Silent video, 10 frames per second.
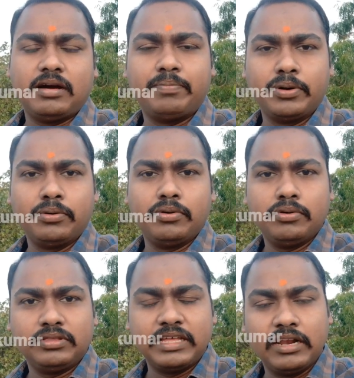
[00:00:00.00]
అప్పుడు
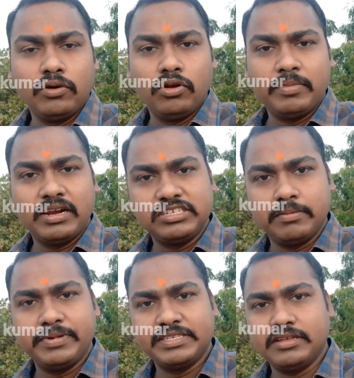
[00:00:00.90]
తెల్లవాళ్ళు మనల్ని
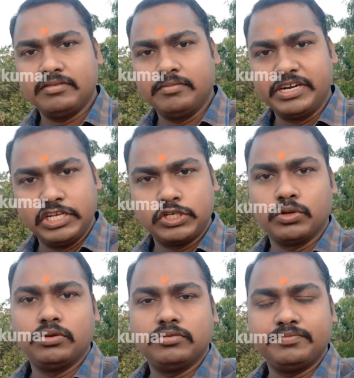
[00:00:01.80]
చంపేస్తారు బ్రిటిష్
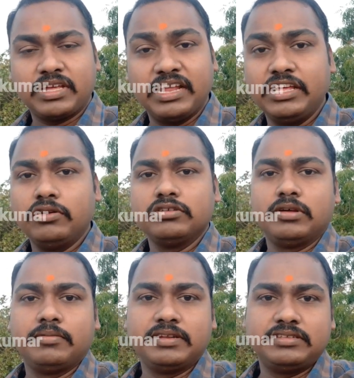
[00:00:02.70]
వాళ్ళు కానీ ఈరోజు
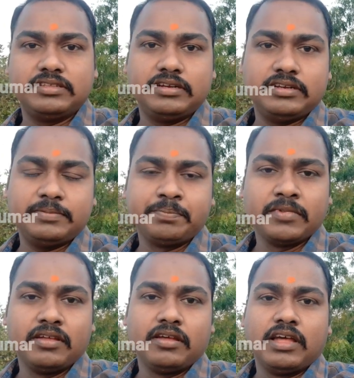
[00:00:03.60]
మన పరిస్థితి ఏంటి
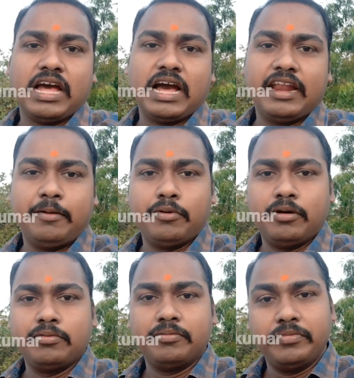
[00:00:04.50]
అరే
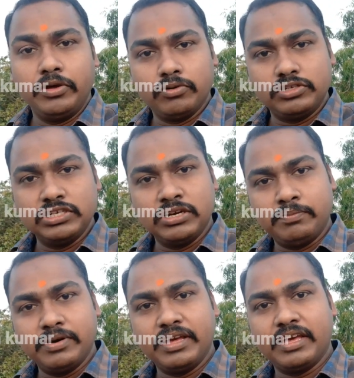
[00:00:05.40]
బాబు మీకు
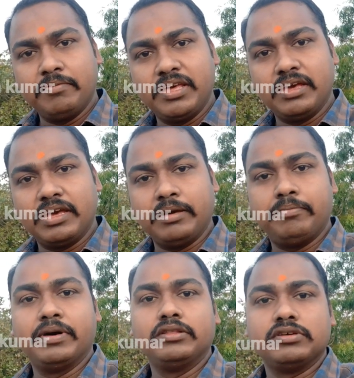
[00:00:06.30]
వచ్చేటప్పుడు ఇంక మీకు
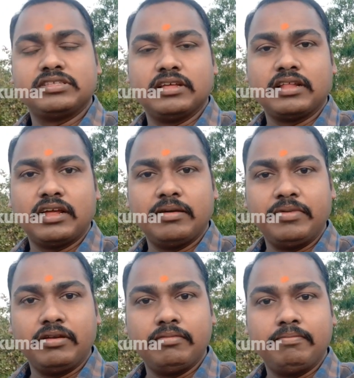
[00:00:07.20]
ఇబ్బంది వస్తుందరా
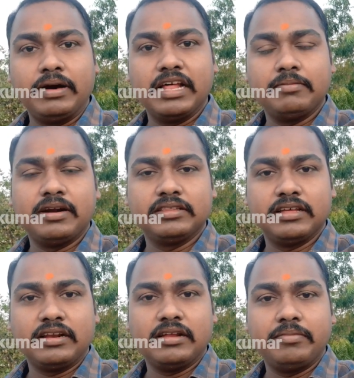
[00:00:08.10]
మీరు
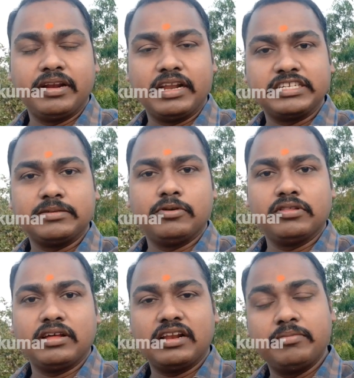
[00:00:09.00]
బాధపడతారా మీరు
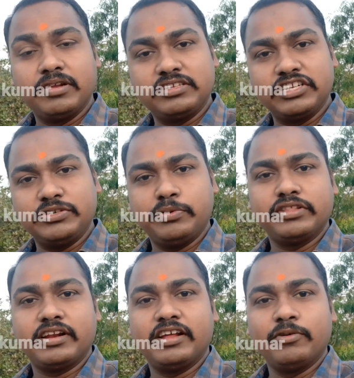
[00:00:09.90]
నష్టపోతారా మీరు
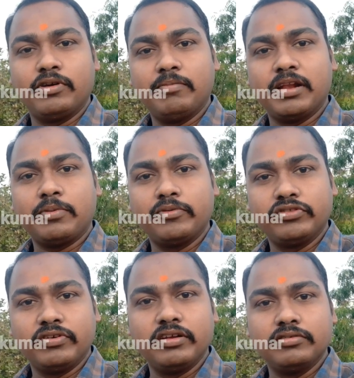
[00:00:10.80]
చచ్చిపోతారా అని కూడా మన
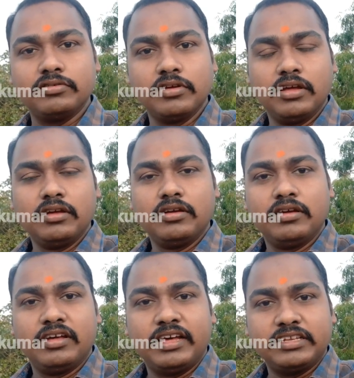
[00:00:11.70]
ప్రభుత్వాలు
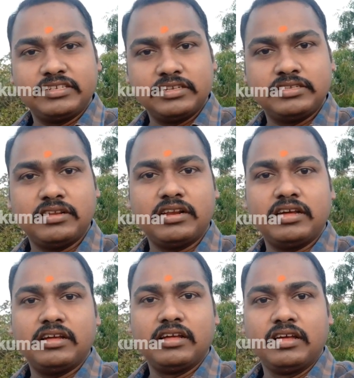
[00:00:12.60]
హెచ్చరిస్తున్నా
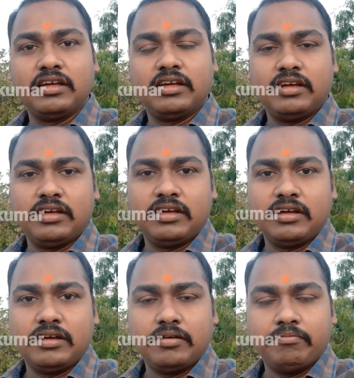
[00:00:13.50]

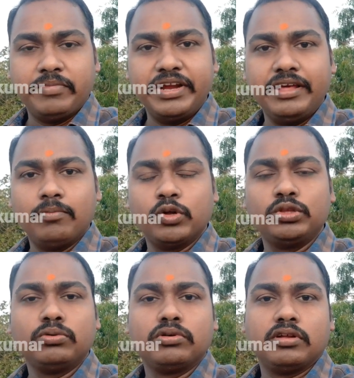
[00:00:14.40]
మీడియా
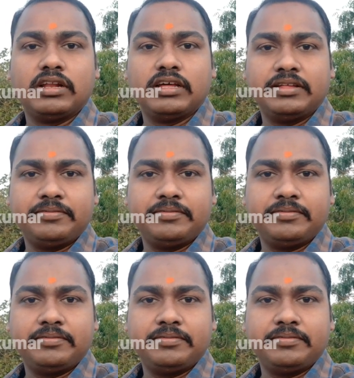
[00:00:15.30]
మొత్తుకుంటున్నా